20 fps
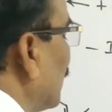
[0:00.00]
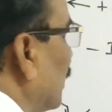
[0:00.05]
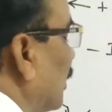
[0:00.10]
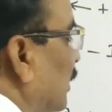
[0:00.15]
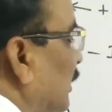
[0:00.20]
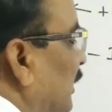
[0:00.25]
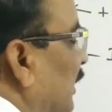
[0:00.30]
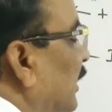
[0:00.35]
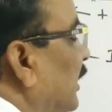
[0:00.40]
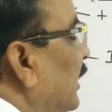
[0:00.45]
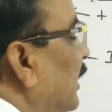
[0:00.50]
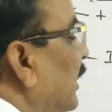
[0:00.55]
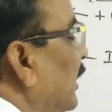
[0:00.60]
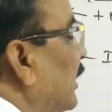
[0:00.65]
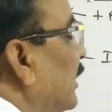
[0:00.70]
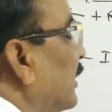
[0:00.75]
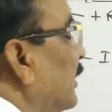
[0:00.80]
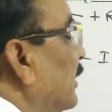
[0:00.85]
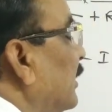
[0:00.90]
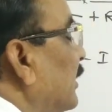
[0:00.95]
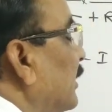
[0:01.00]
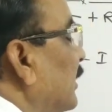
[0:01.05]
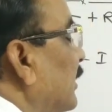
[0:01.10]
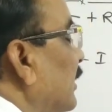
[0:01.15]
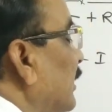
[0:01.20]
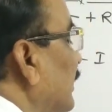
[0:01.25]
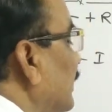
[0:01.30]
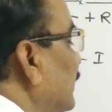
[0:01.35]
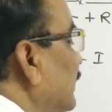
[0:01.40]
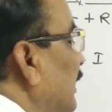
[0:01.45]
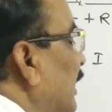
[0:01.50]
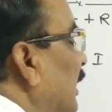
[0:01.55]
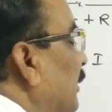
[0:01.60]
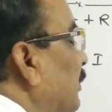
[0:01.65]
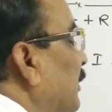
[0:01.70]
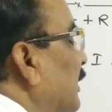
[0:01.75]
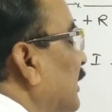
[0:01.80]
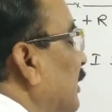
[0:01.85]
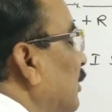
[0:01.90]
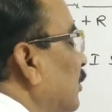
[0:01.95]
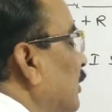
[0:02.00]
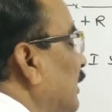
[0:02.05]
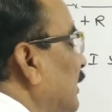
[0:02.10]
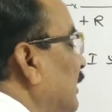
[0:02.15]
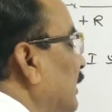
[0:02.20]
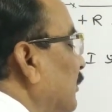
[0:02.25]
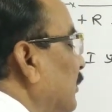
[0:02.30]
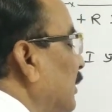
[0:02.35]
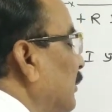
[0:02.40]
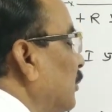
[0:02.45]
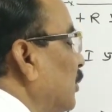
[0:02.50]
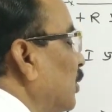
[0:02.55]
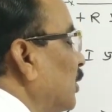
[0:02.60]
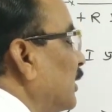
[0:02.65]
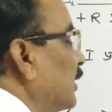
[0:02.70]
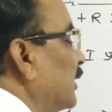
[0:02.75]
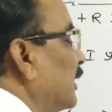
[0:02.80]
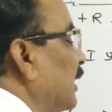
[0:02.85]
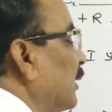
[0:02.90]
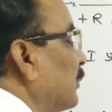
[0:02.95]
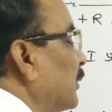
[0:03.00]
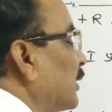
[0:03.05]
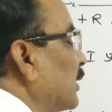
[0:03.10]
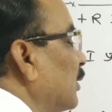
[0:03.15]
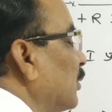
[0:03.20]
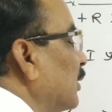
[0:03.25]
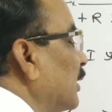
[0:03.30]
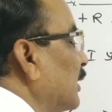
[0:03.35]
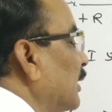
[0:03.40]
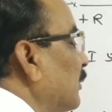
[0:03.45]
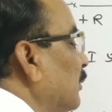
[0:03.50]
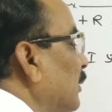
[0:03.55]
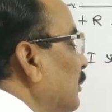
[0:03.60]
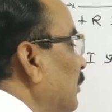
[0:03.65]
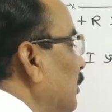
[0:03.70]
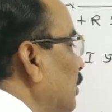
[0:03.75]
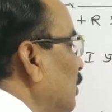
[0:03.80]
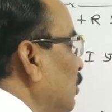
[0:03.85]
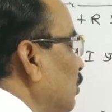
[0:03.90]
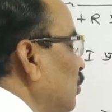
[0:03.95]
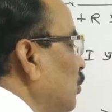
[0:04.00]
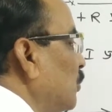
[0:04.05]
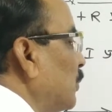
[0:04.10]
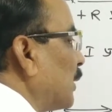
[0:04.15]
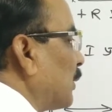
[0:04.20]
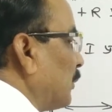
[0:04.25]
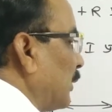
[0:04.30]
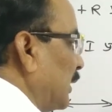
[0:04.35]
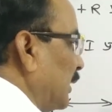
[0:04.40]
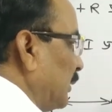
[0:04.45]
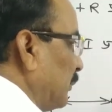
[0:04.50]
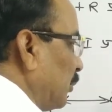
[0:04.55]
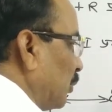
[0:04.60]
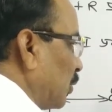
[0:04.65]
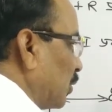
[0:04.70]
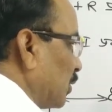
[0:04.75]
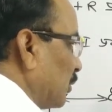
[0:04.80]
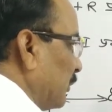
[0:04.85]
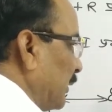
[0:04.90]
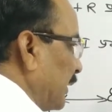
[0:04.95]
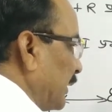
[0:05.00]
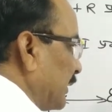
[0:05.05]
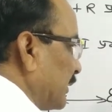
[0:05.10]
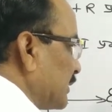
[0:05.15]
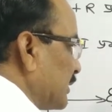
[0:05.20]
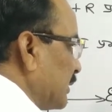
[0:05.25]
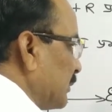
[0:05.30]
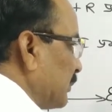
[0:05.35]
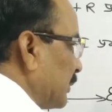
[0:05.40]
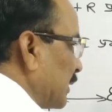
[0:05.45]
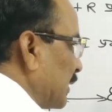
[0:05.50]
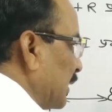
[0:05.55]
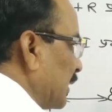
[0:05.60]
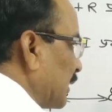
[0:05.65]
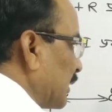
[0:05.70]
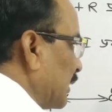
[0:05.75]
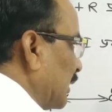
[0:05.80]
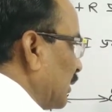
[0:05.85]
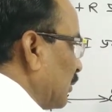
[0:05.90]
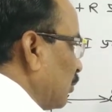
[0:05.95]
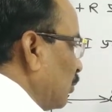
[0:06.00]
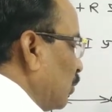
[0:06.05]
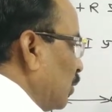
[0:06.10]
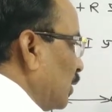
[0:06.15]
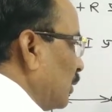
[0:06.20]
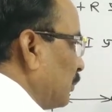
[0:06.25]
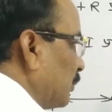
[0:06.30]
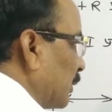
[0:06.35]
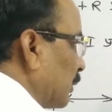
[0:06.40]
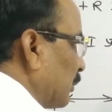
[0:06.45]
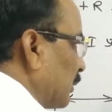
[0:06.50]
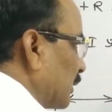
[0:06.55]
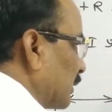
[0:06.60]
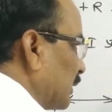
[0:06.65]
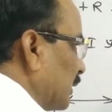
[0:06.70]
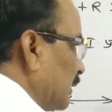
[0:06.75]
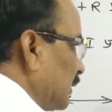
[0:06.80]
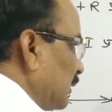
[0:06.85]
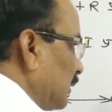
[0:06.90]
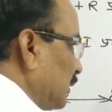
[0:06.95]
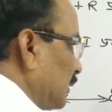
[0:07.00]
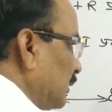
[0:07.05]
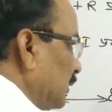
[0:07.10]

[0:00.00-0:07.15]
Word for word: और देखिए यहाँ पर क्या हो गया डबल बॉन्ड यहाँ पे क्या हो गया डबल बॉन्ड ऊपर वाले बॉन्ड में किसी प्रकार का कोई परिवर्तन